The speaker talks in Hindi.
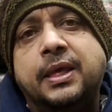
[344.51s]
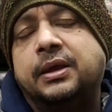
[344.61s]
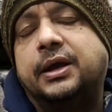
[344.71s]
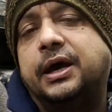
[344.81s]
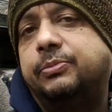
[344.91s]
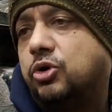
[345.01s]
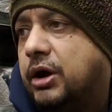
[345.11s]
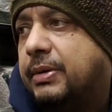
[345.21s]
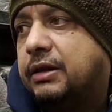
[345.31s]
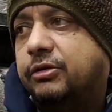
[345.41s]
कि गर्मियों का
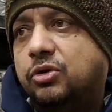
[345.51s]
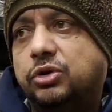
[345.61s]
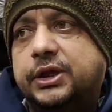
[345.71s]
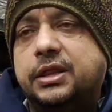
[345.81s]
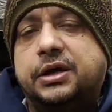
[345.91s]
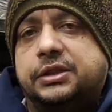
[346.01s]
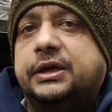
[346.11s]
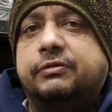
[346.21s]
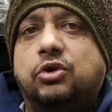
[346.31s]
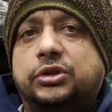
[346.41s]
माल भी होता है सर्दी का
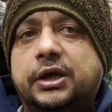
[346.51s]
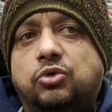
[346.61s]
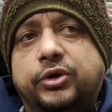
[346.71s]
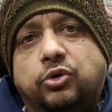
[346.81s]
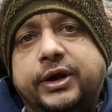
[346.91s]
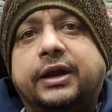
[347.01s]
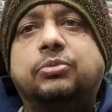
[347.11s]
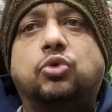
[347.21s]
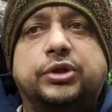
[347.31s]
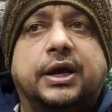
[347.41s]
भी होता है कोई ना कोई आइटम
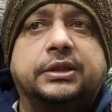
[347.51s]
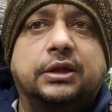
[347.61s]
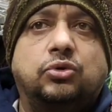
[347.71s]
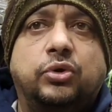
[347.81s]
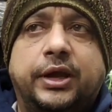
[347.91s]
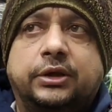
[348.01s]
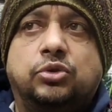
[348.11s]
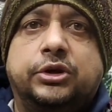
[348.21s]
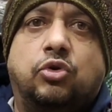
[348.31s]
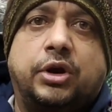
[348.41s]
टूट जाती है तो एक दो
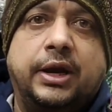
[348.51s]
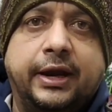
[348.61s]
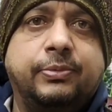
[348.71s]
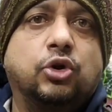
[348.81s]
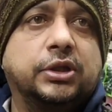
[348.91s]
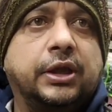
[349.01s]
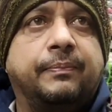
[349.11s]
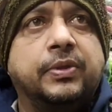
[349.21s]
दिन ऑर्डर लेट भी हो जाता है